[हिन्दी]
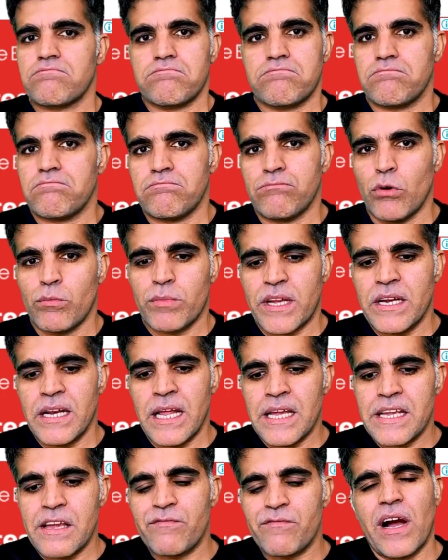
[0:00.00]
मुमकिन है
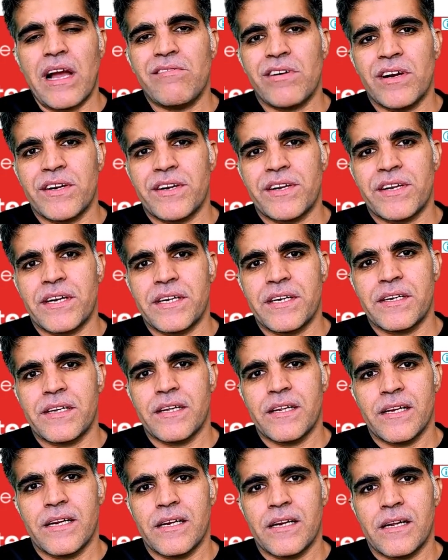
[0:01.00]
ये फाइव हंड्रेड
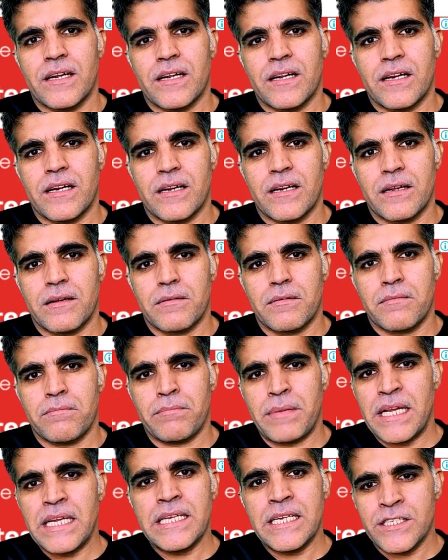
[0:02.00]

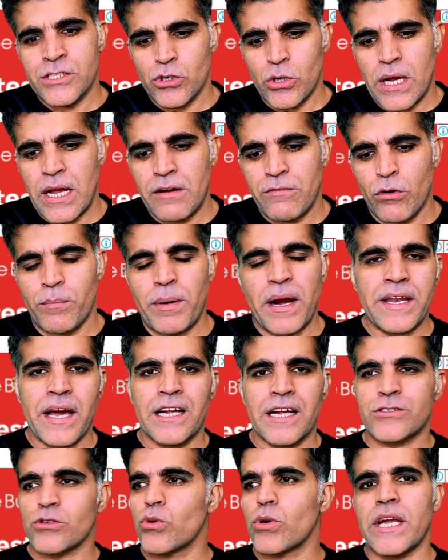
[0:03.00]
मिलियन जो है वो
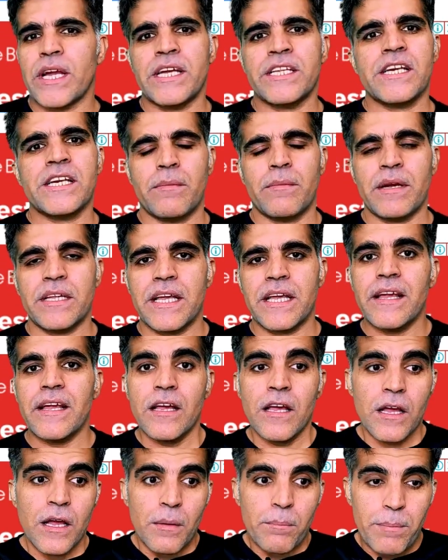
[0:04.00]
बाइनास को कहें जी हमें दे
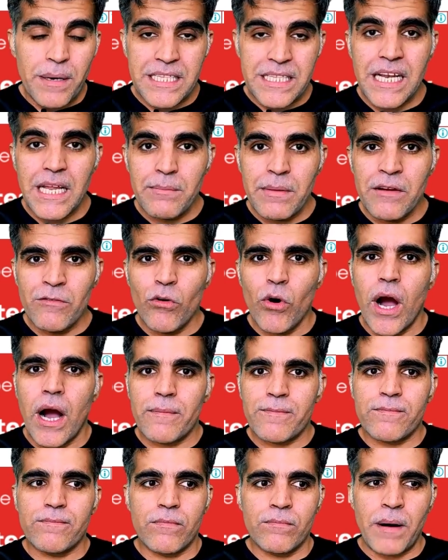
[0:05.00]
बदले में वो
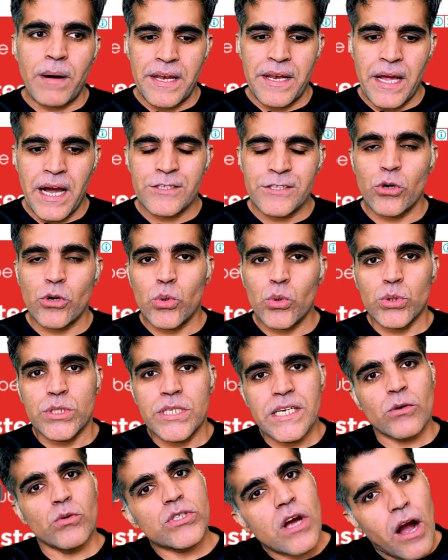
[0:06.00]
आप बाइनास को कुछ ना
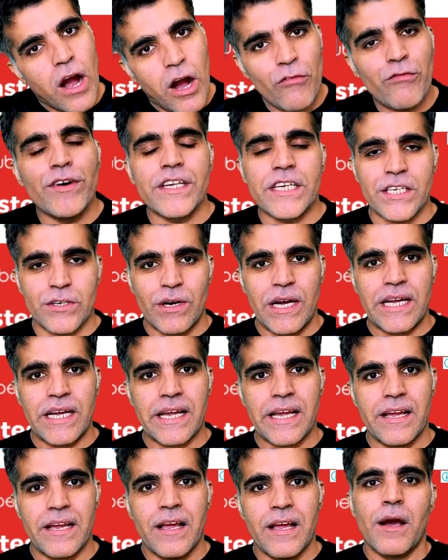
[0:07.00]
कुछ ऑफर
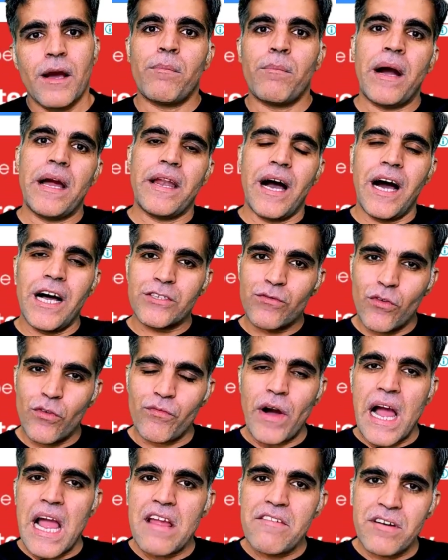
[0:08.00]
करवाएंगे बाइनास वो
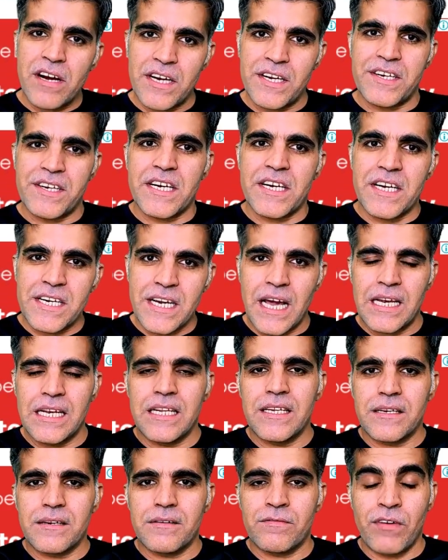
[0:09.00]
500
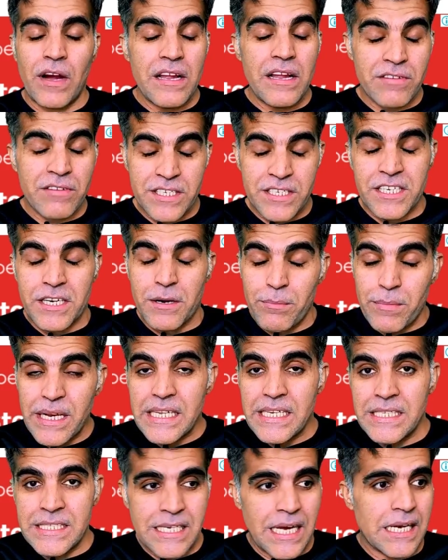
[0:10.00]
डॉलर 500
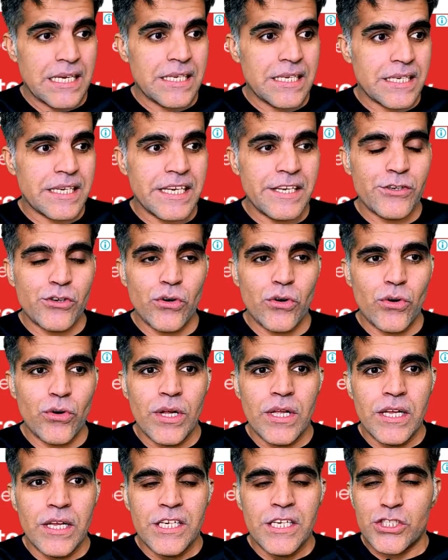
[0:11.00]
मिलियन डॉलर की जो
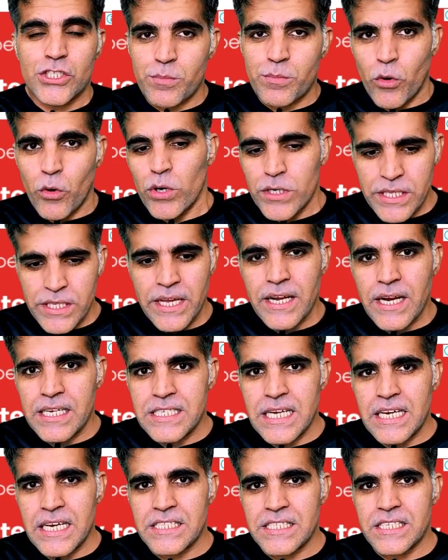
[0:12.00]
सपोर्ट देगा
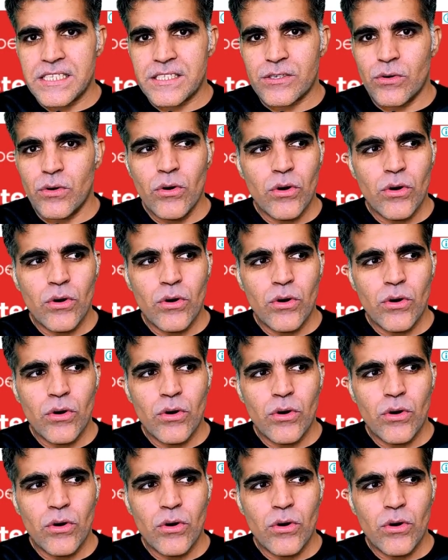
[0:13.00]
जेनेसिस को